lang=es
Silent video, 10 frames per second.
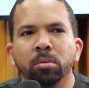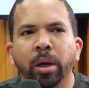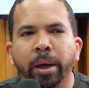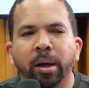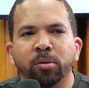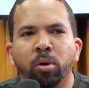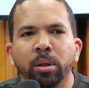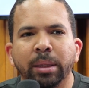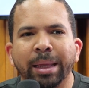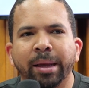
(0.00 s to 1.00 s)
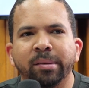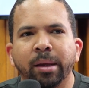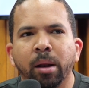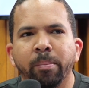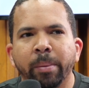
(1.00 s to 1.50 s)
Eh, Gasol tiene que
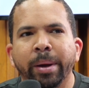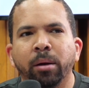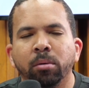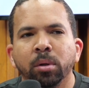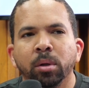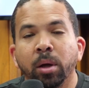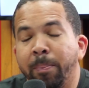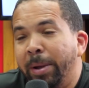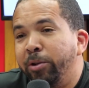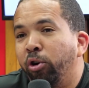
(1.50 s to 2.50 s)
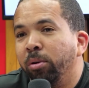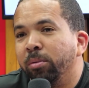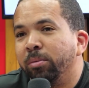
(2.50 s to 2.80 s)
ser el primero. Español.